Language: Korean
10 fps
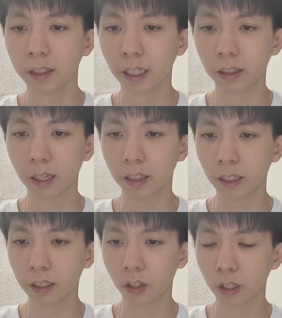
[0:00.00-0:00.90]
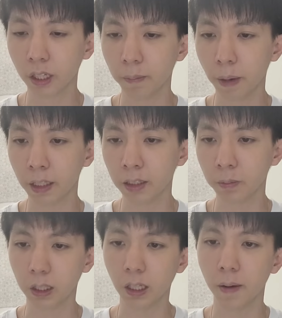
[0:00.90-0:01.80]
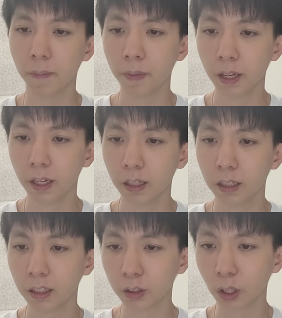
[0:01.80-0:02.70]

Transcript: 제 딸한테 그렇게 말했습니다. 그래서